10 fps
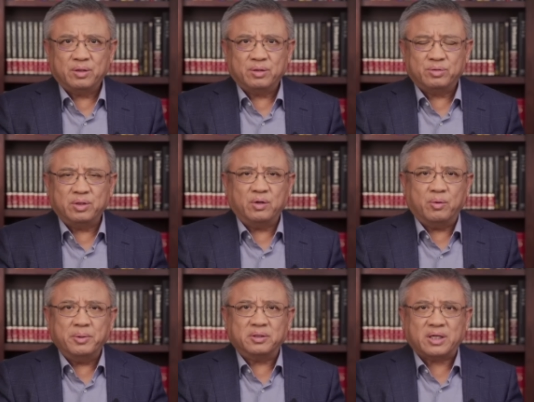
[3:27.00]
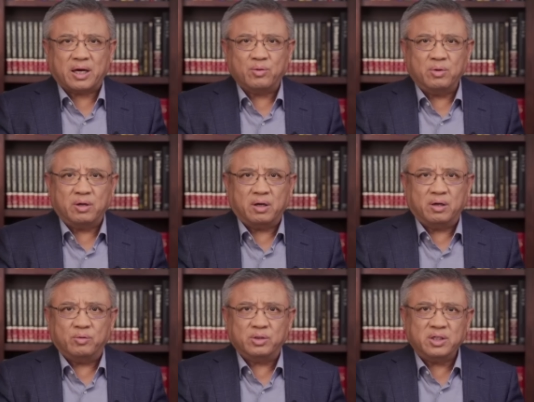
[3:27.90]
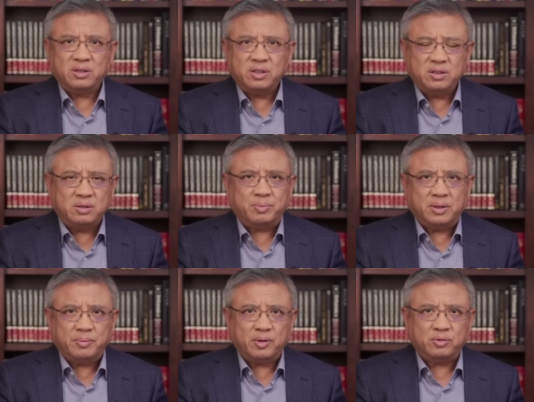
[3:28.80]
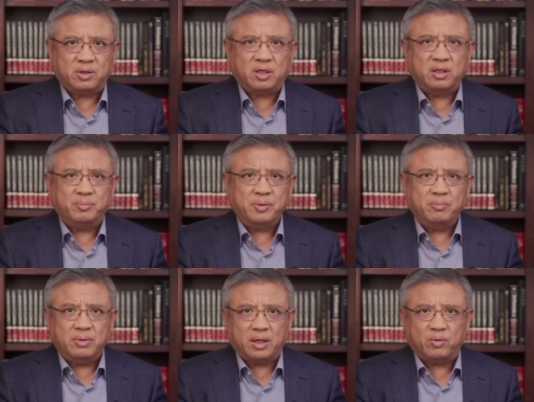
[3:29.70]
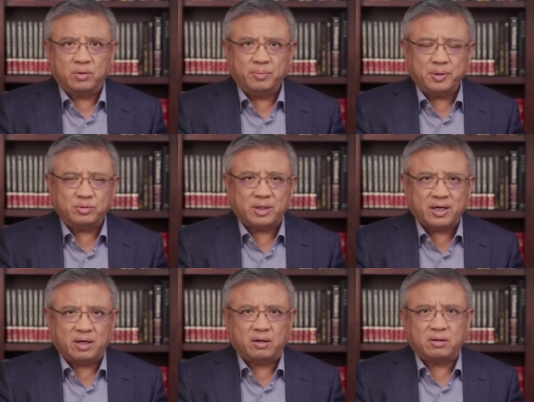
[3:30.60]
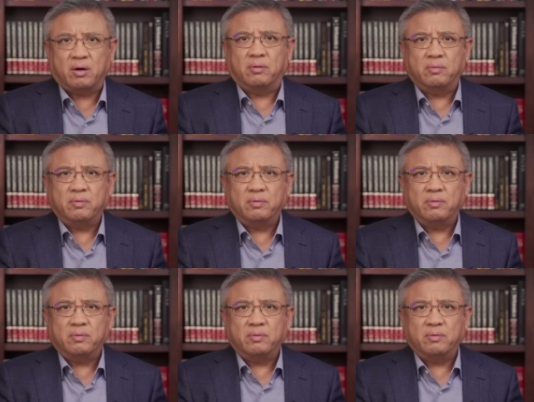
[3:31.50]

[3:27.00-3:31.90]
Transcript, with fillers: 虽然我没有查过哈，我相信日本的标准可能比美国的标准还要高。